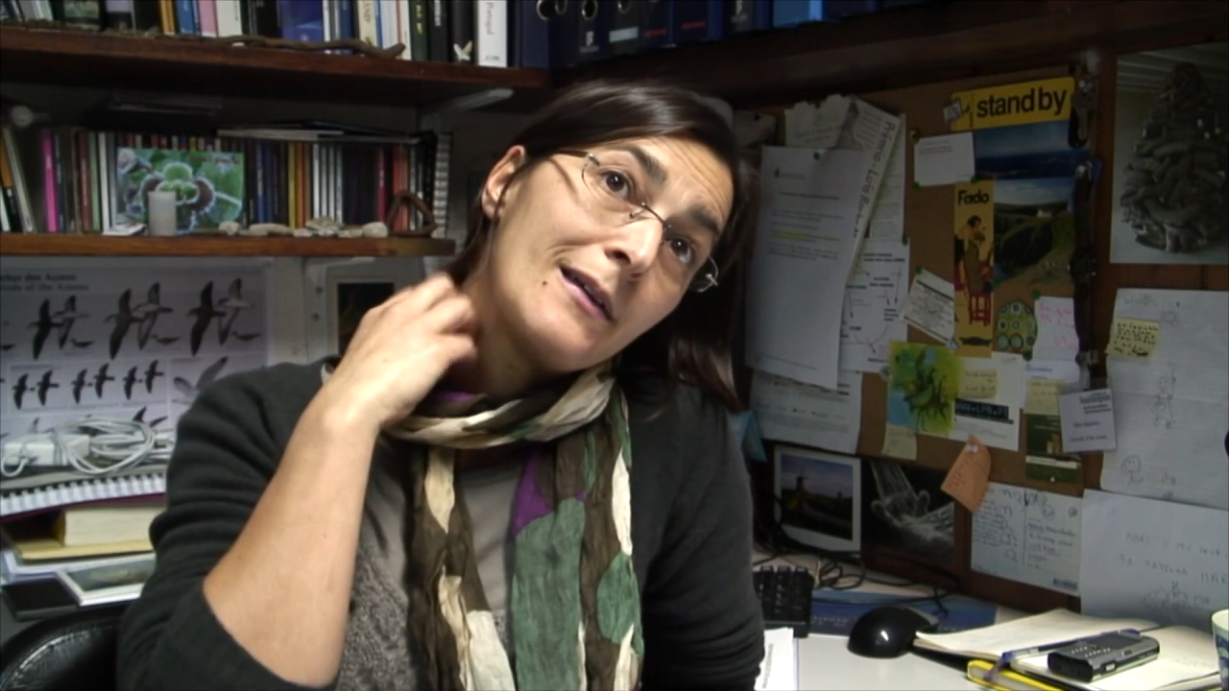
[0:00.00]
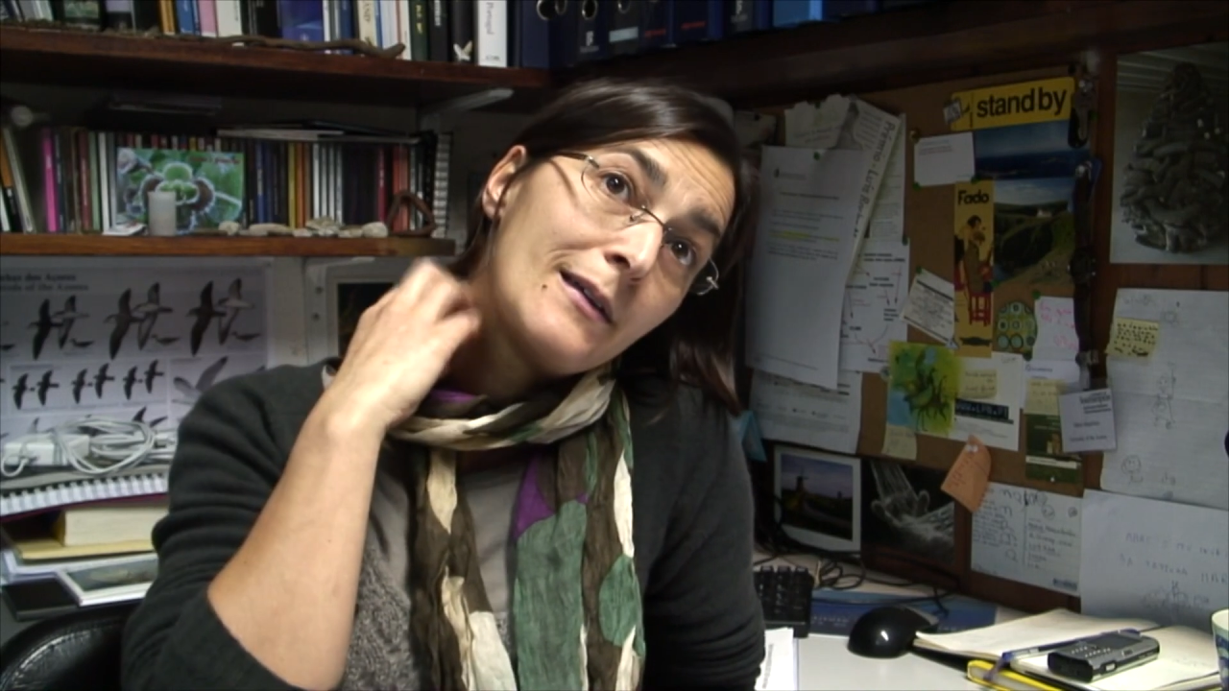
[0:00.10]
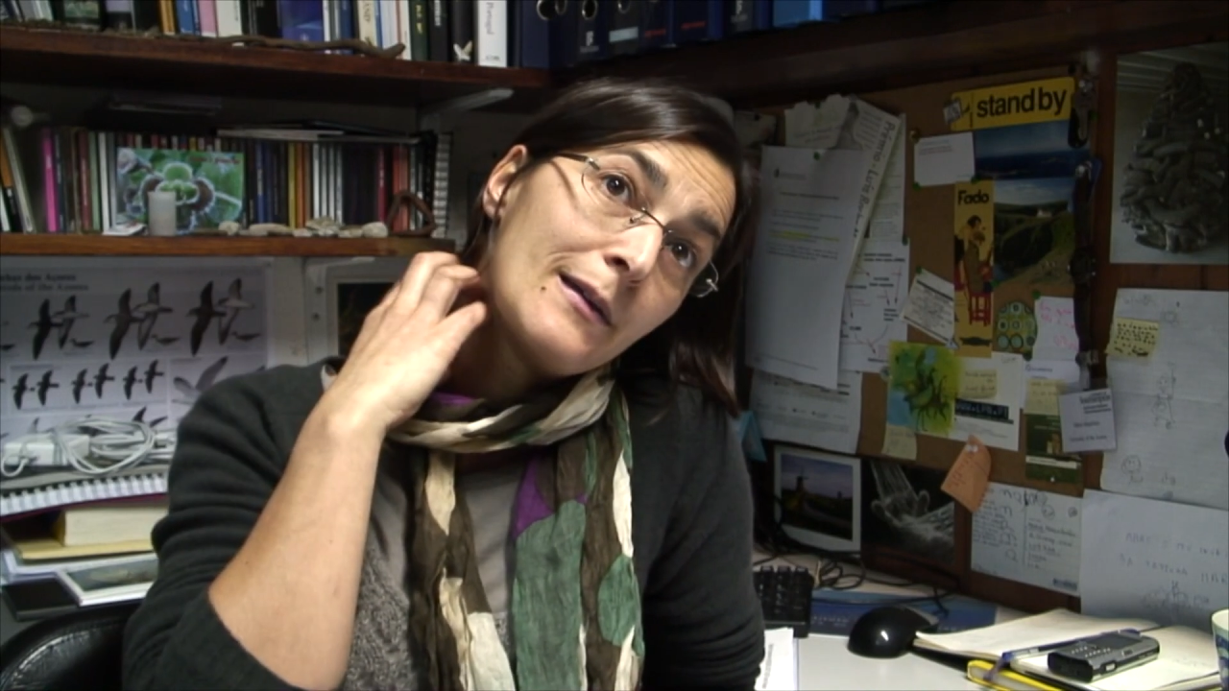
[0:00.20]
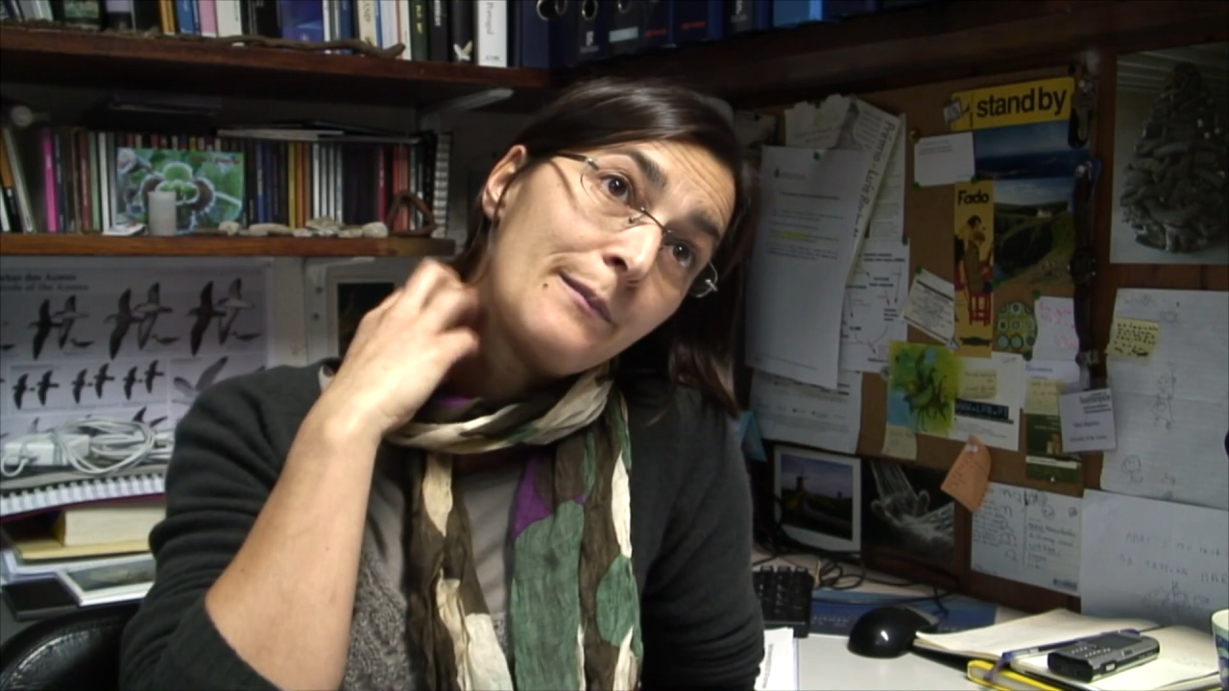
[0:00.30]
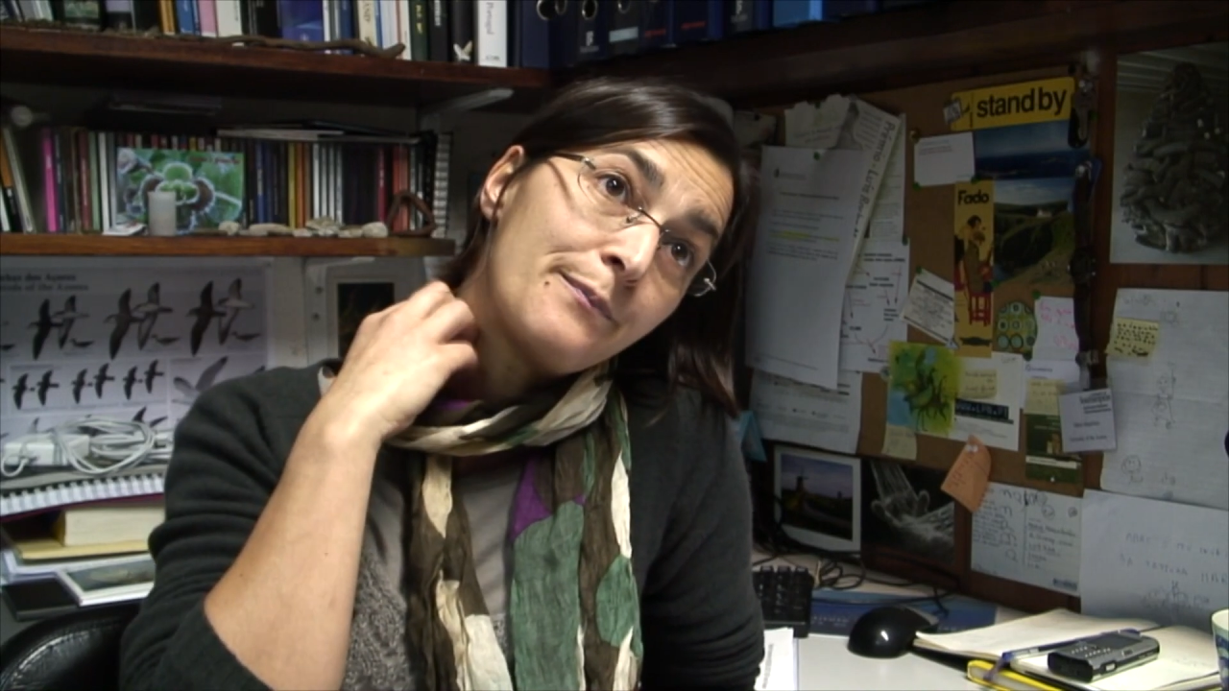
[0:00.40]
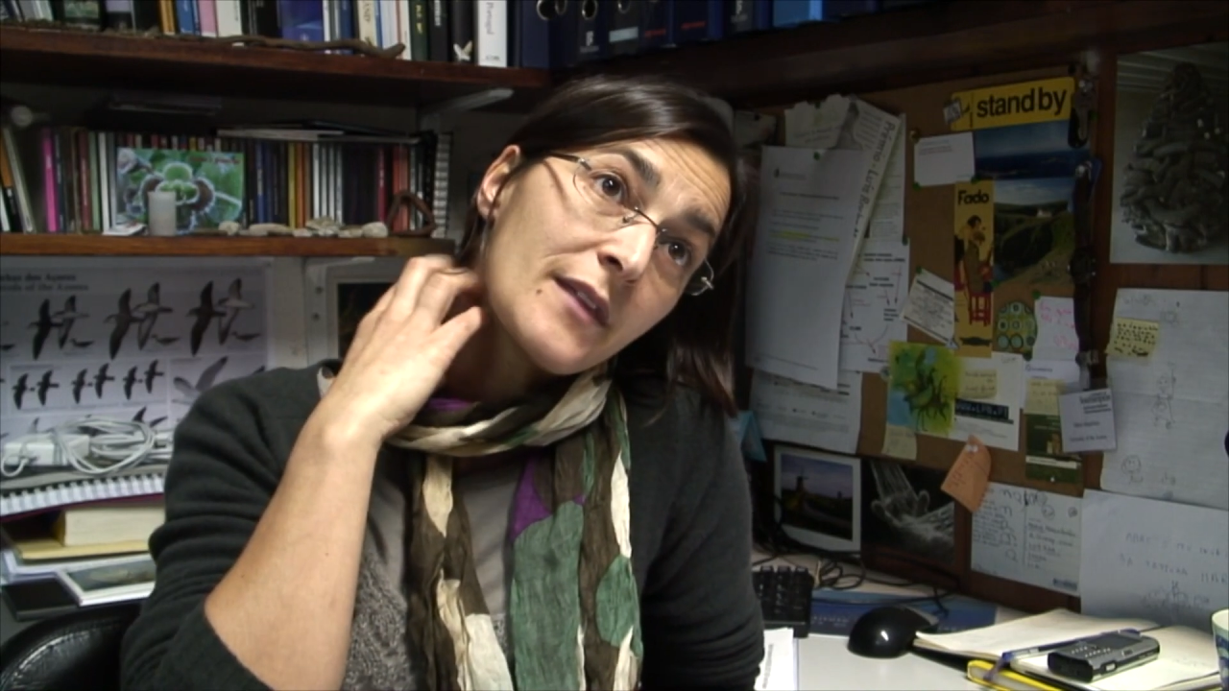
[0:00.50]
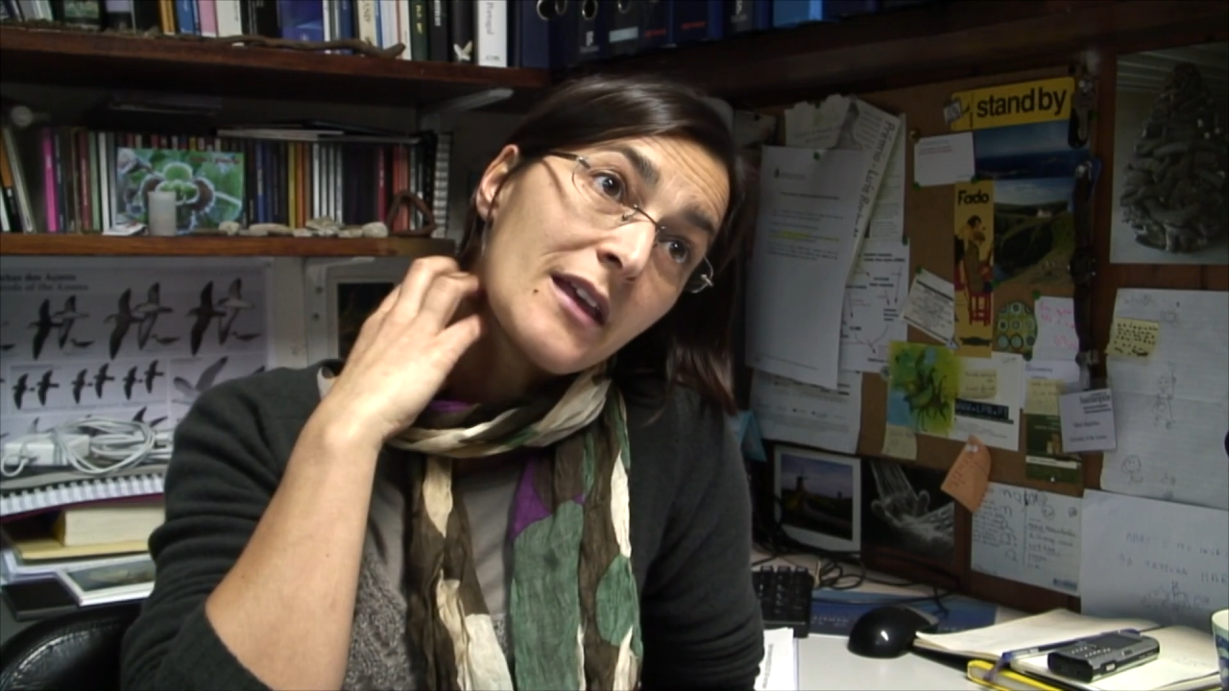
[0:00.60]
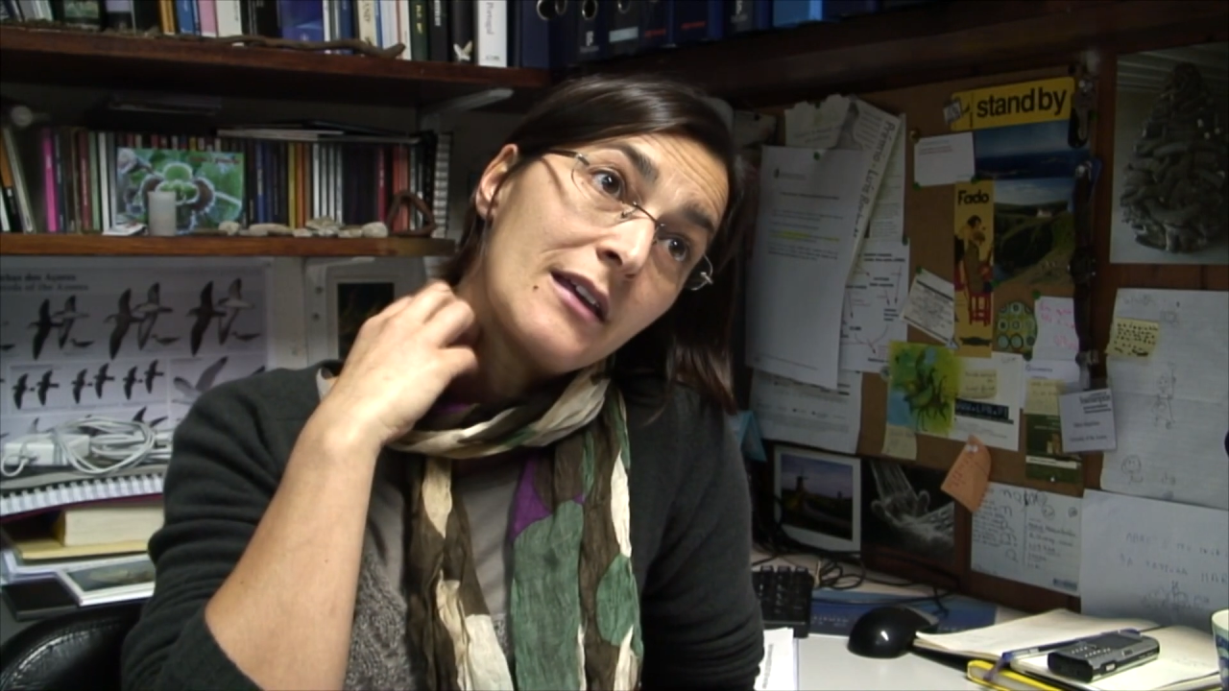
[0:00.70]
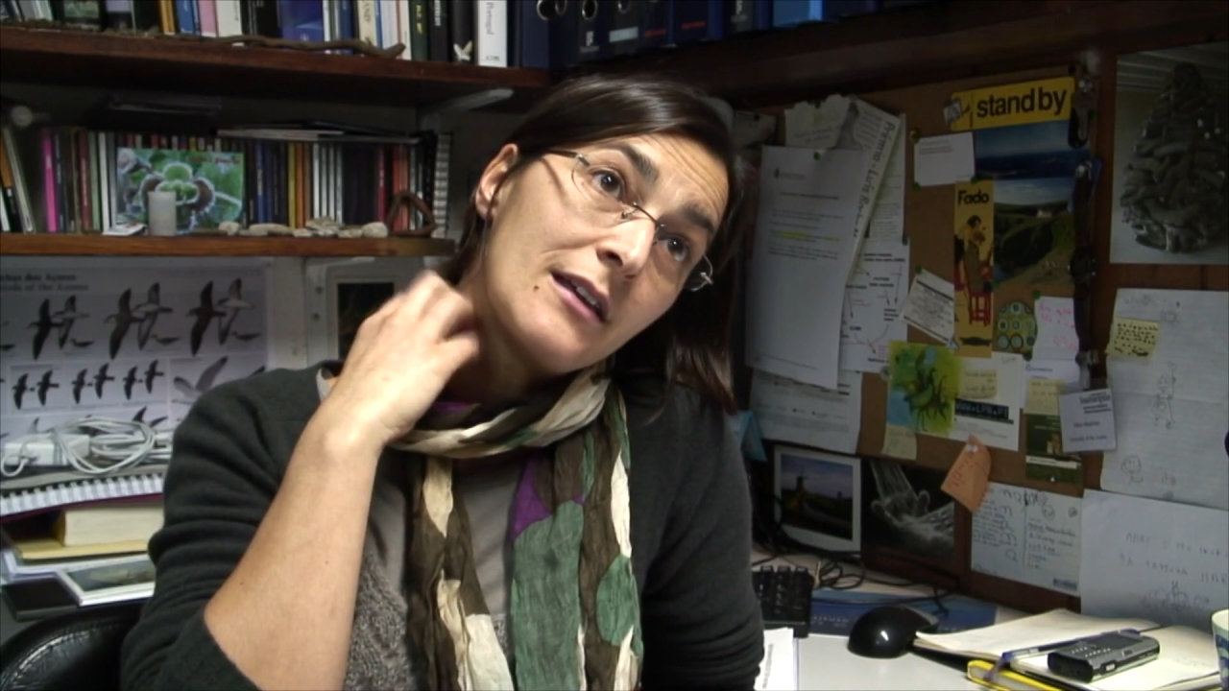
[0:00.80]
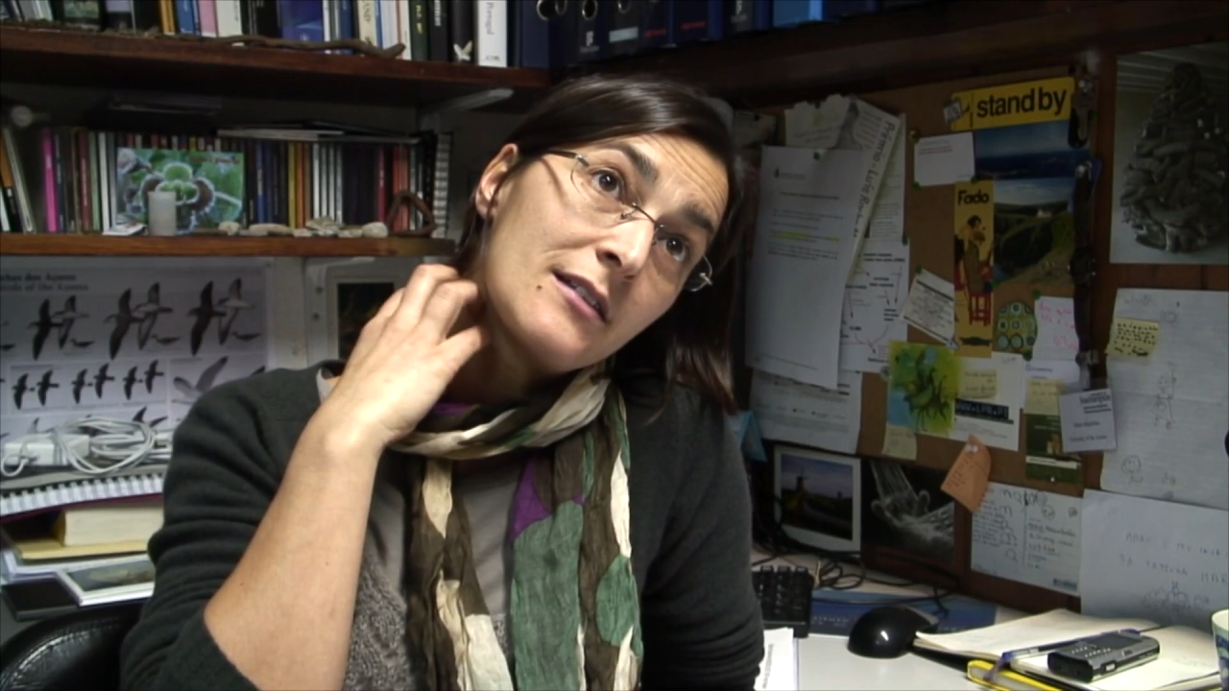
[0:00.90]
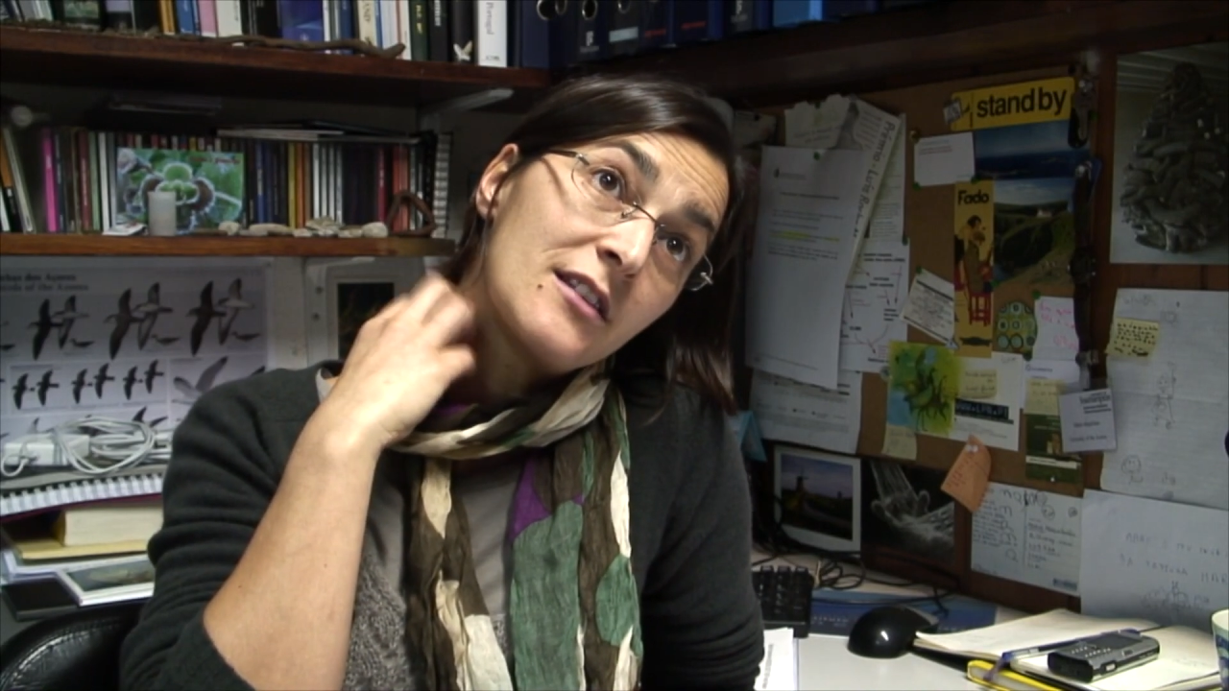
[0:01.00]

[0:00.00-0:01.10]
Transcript: hum, e